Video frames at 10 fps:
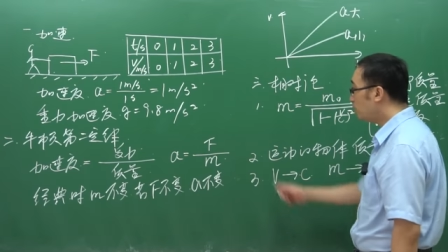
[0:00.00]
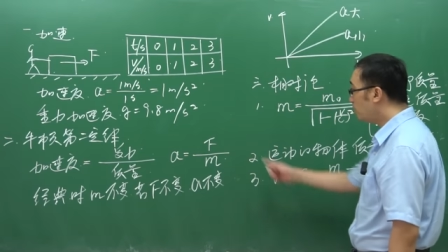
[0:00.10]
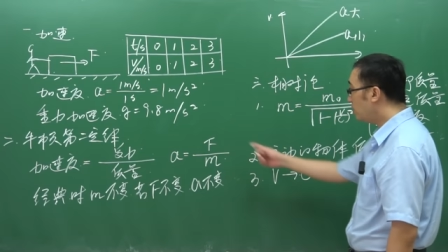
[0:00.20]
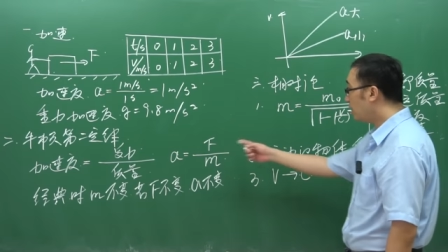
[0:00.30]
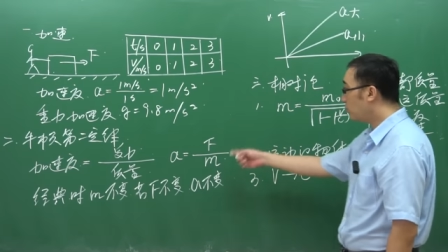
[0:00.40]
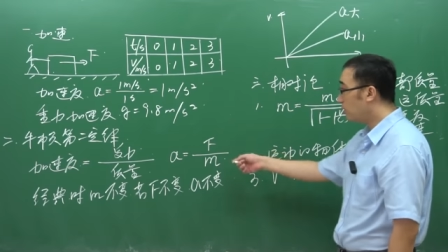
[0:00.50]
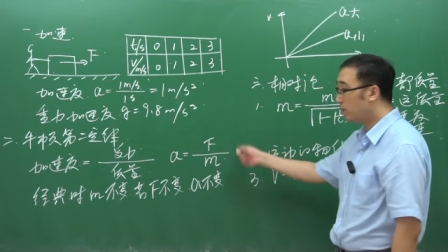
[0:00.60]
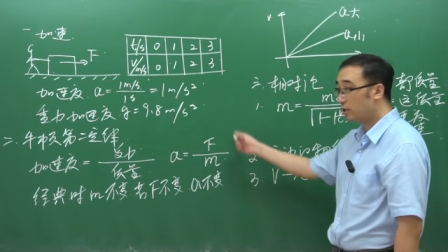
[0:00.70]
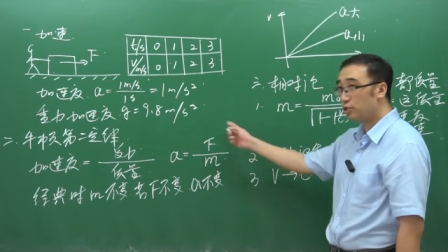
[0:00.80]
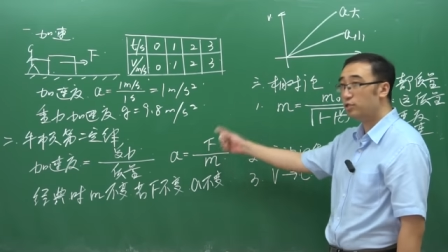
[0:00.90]
下，牛顿第二定律
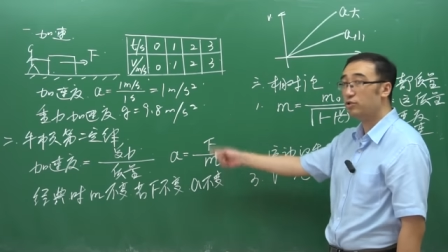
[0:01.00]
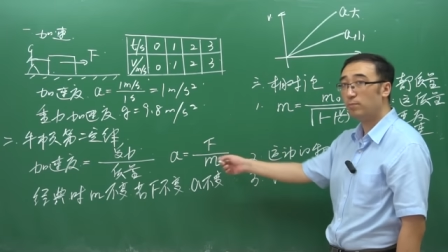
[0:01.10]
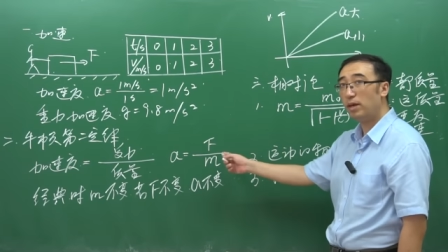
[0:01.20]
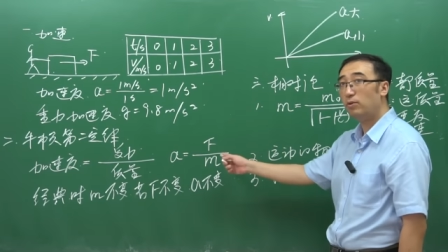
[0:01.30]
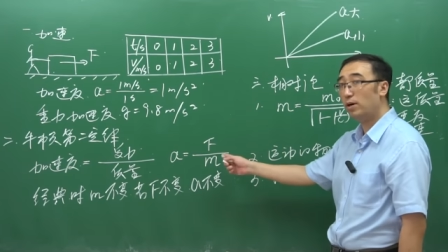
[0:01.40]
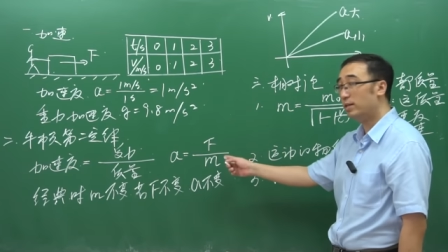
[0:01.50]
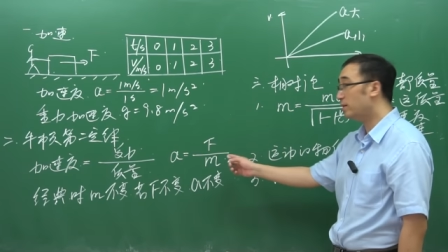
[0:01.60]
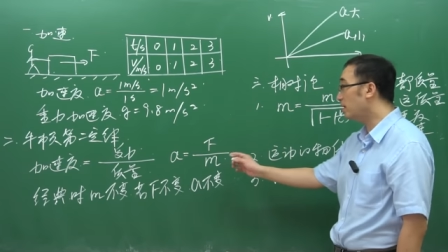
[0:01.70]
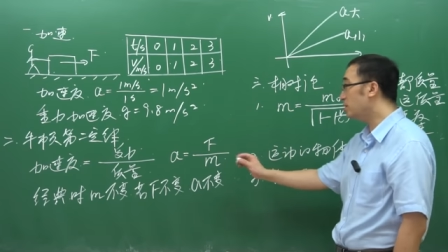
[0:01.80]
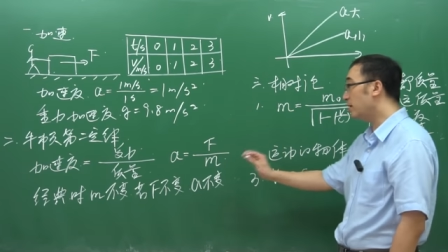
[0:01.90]
形式是有变化的。
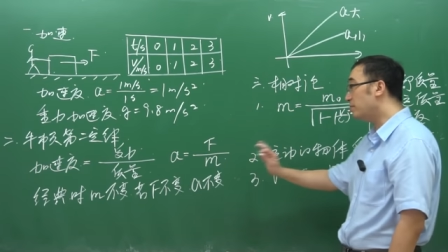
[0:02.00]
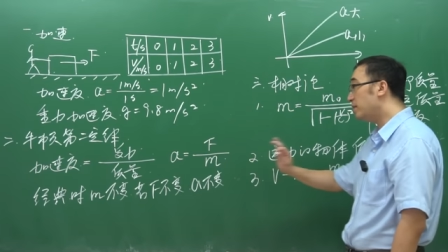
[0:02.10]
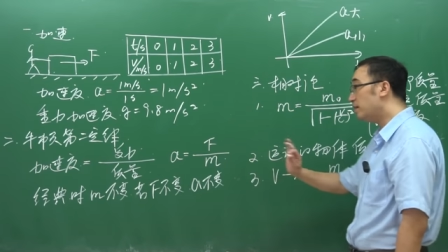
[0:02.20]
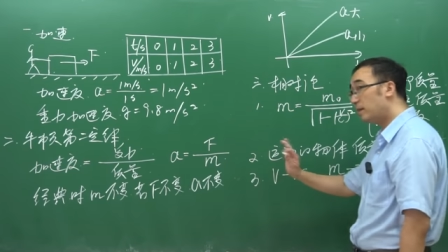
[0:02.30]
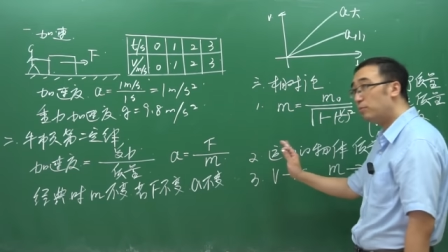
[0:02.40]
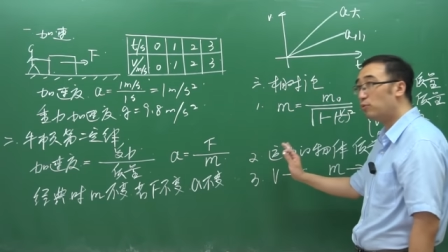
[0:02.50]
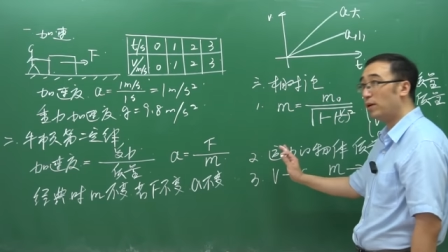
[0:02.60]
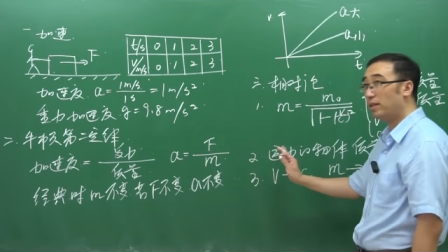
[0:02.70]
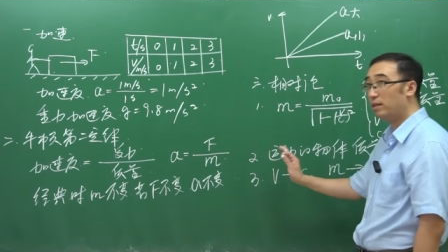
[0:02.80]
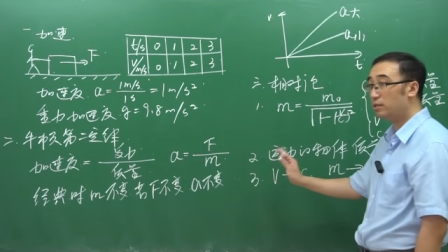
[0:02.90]
但是，咱们现在先不
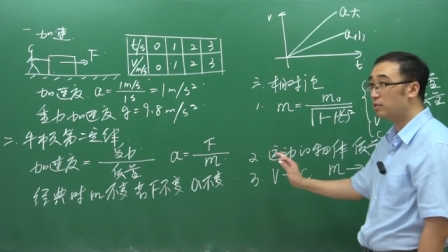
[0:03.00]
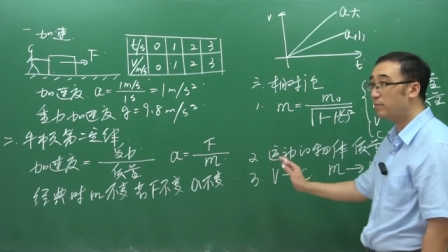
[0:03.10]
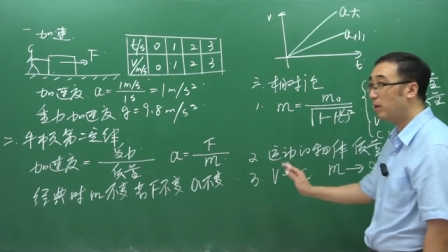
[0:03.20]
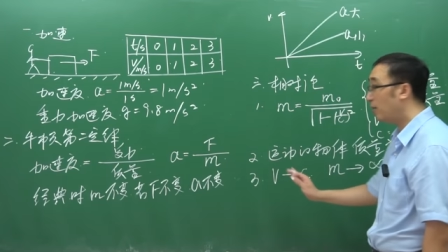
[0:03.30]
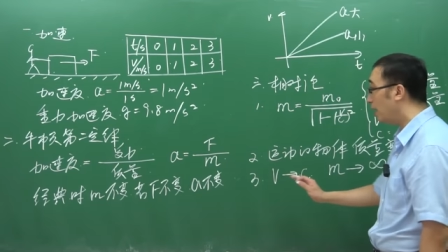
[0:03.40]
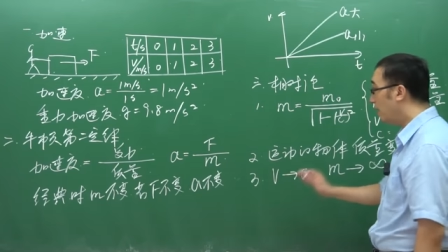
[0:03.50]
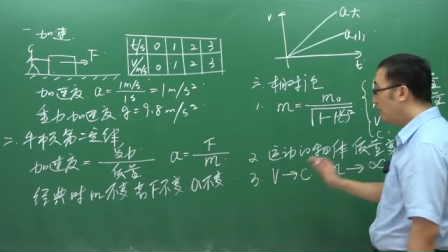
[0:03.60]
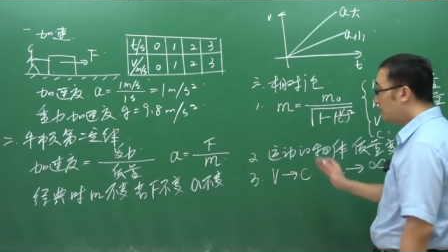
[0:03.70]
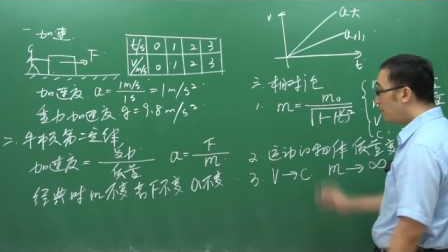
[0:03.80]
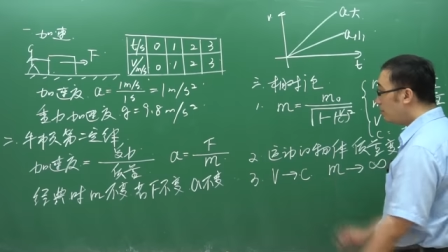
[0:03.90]
管它那个形式变化，
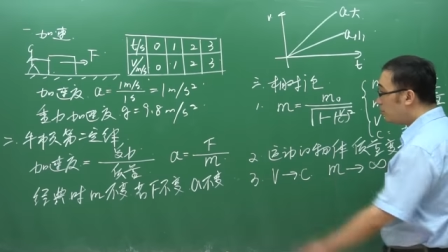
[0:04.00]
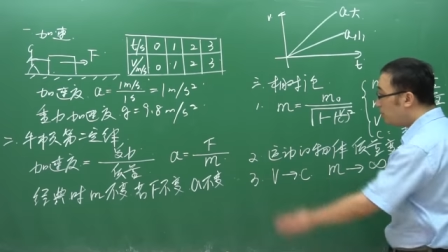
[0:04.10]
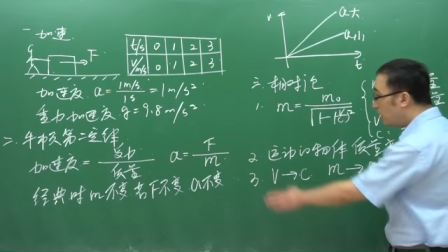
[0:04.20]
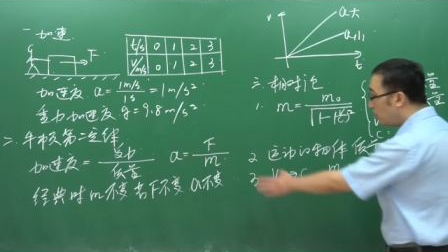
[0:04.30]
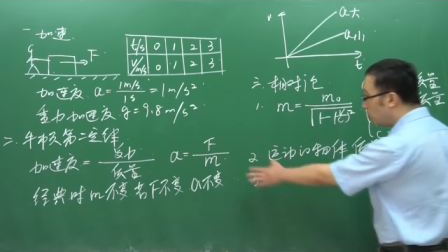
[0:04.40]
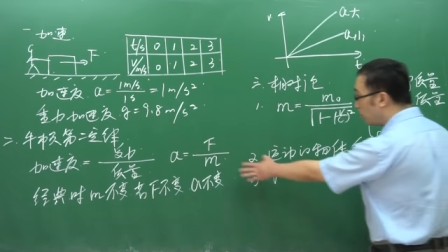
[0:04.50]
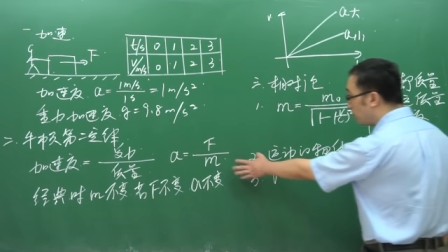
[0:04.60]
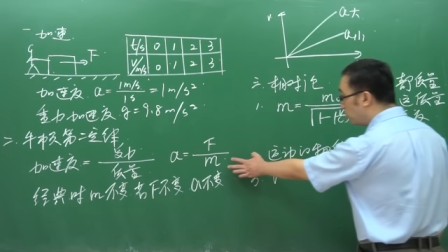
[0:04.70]
咱们就借用这个